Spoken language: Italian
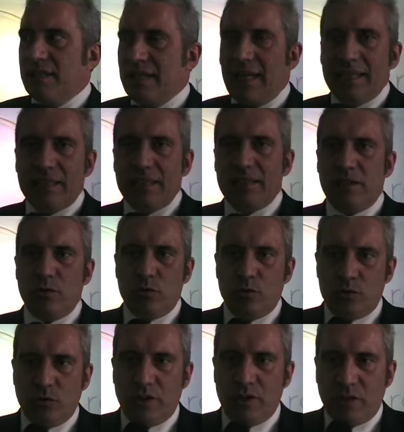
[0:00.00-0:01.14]
tanti
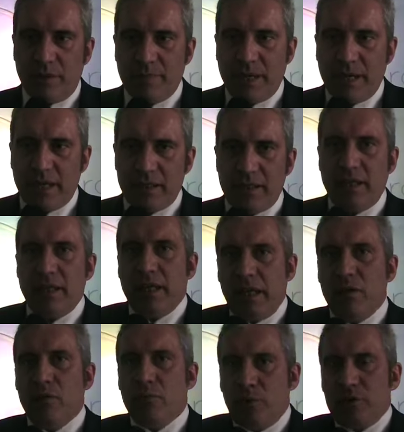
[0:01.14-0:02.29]
interlocutori da una parte
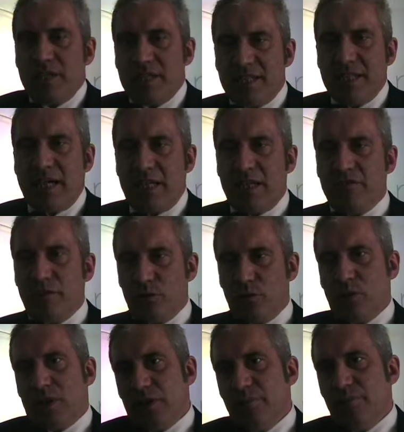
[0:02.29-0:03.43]
e un potenziale di
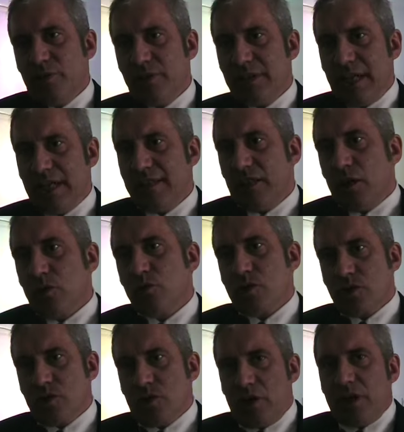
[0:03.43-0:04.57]
fatturato importante ha una sua
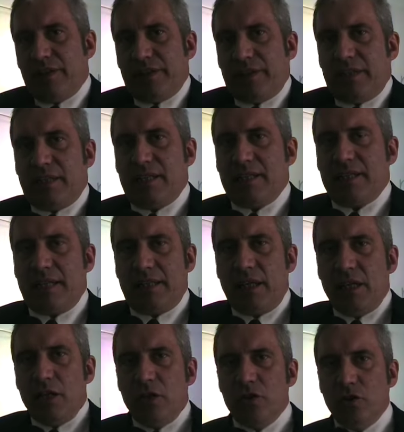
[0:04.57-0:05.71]
storia diventa interessante.
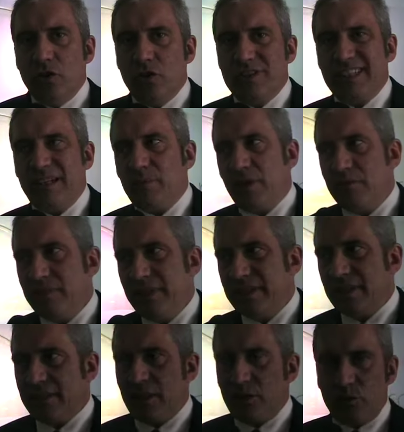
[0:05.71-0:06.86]
Noi non siamo nel
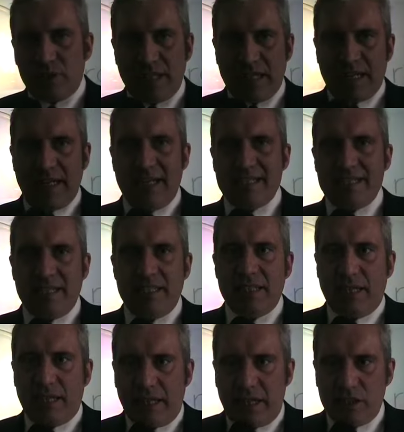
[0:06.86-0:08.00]
business di aiutare le
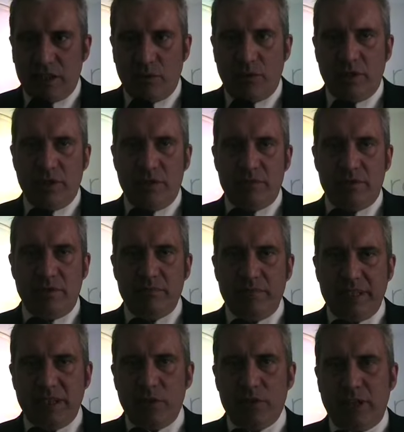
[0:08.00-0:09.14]
aziende a crescere, nel
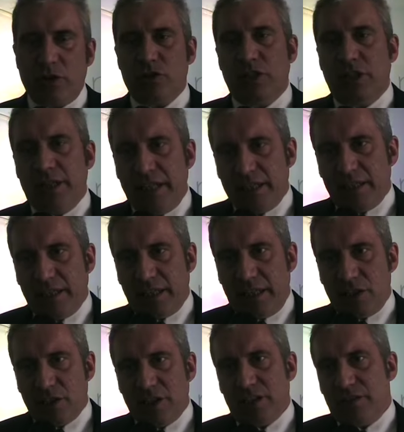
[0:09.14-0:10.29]
business di aiutare i nostri clienti a
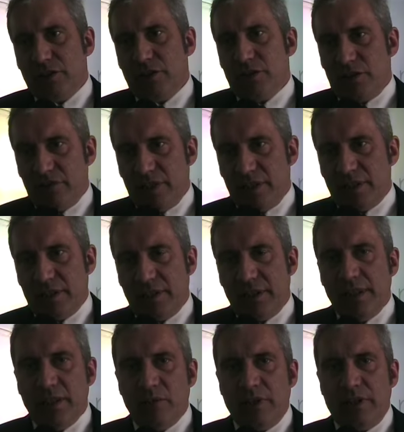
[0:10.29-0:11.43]
crescere attraverso i servizi,
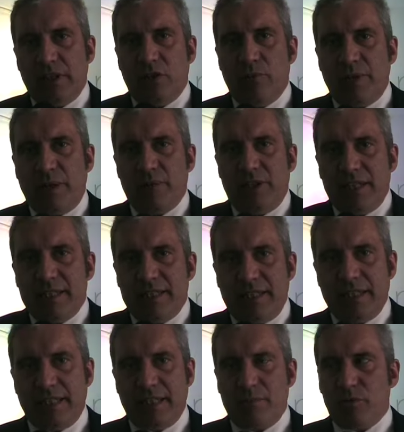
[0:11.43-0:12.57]
quindi compriamo delle
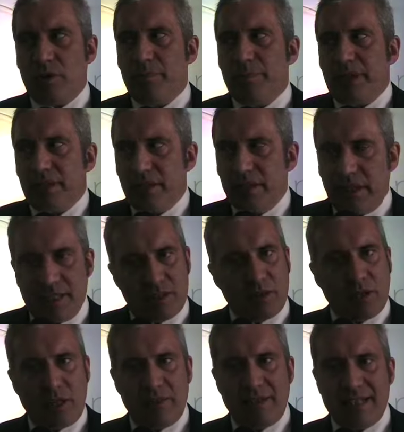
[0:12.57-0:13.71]
aziende che abbiano una pertinenza,
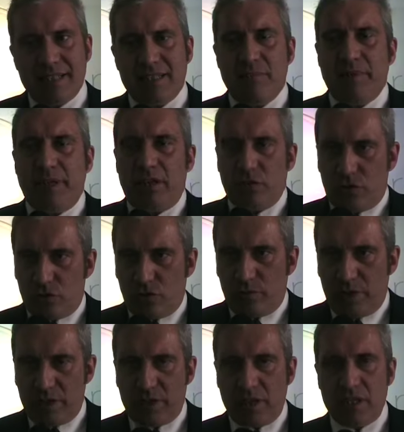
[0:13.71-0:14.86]
una rilevanza per il nostro
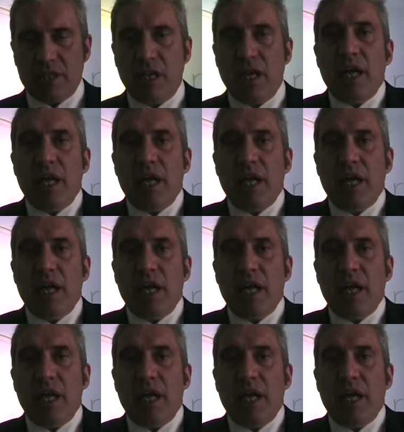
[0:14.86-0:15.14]
business